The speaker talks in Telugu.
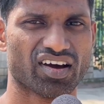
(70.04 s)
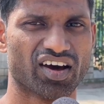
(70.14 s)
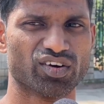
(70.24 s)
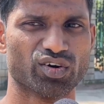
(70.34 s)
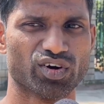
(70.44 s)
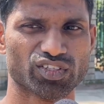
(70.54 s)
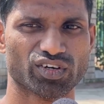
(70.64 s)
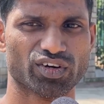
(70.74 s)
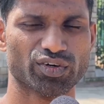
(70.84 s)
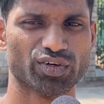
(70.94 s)
అనుకోవచ్చు
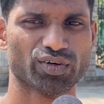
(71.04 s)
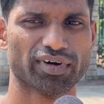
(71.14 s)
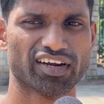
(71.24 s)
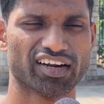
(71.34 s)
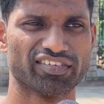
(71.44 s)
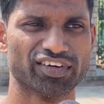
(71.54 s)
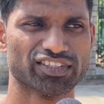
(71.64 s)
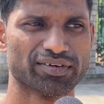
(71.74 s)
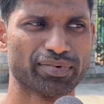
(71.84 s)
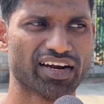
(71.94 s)
ఒక యూట్యూబర్గా రివ్యూస్
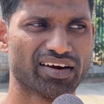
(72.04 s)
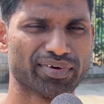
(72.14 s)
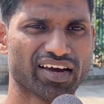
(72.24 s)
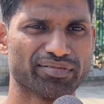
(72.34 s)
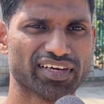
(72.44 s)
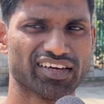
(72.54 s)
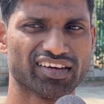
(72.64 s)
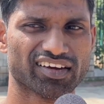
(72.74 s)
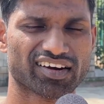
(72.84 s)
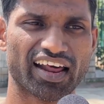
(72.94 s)
చెప్పిన ఆమె ఆమెకి
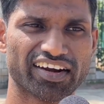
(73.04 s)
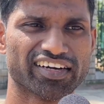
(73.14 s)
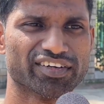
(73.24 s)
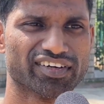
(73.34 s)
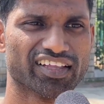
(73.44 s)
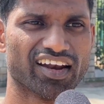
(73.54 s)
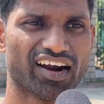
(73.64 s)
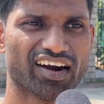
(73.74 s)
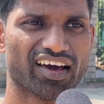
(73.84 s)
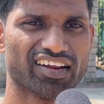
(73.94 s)
క్లారిటీ ఉంటుంది ఎలా
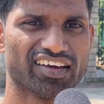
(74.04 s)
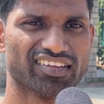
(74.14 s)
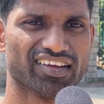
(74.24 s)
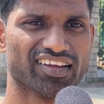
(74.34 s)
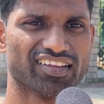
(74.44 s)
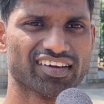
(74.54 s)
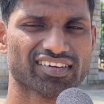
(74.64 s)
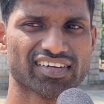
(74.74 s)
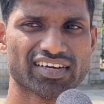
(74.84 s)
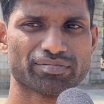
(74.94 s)
ఆడాలి ఏందనేది
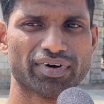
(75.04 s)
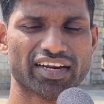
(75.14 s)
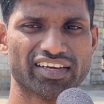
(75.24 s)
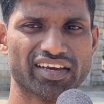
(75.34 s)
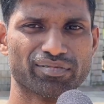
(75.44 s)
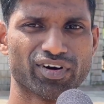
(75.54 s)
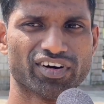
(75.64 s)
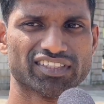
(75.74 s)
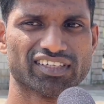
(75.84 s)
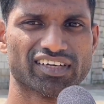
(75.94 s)
మరి గేమ్లో
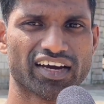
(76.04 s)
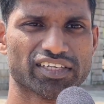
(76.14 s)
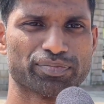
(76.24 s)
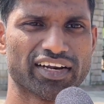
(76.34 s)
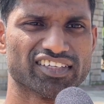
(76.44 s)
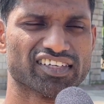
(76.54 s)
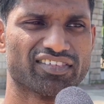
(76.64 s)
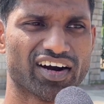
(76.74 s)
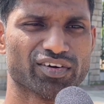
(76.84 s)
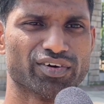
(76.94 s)
వచ్చి ఆ ఎక్స్పీరియన్స్ని
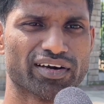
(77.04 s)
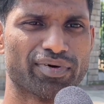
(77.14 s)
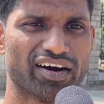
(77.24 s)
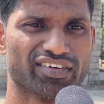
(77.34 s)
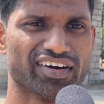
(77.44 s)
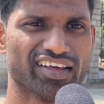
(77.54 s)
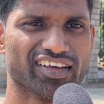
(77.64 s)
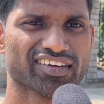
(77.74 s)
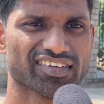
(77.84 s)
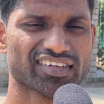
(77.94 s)
వాడుకుంటే బాగుండేది
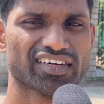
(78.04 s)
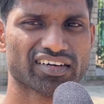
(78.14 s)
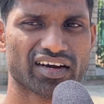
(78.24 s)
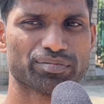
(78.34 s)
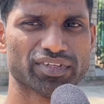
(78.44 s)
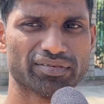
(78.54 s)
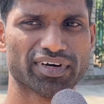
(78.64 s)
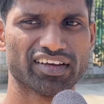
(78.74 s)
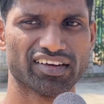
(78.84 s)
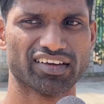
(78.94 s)
కాకపోతే
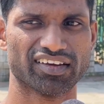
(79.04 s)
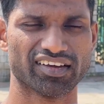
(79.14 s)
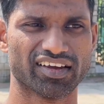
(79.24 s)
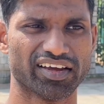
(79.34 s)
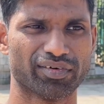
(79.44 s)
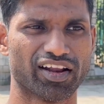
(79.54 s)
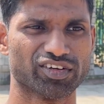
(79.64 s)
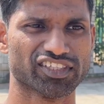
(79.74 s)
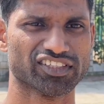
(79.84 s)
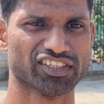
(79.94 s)
మరి ఏం
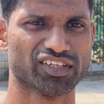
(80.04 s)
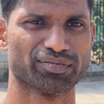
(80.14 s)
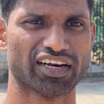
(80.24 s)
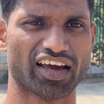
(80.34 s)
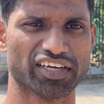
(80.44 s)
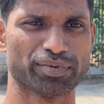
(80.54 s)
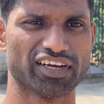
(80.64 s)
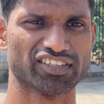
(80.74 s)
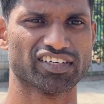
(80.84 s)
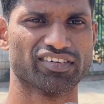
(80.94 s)
ఆలోచించిందో మరి ఆ
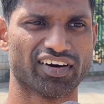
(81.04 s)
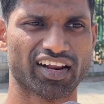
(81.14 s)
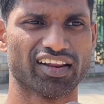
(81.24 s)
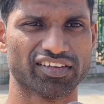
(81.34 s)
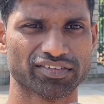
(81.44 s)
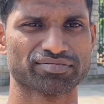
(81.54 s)
ఎక్స్పీరియన్స్ని వాడలేదు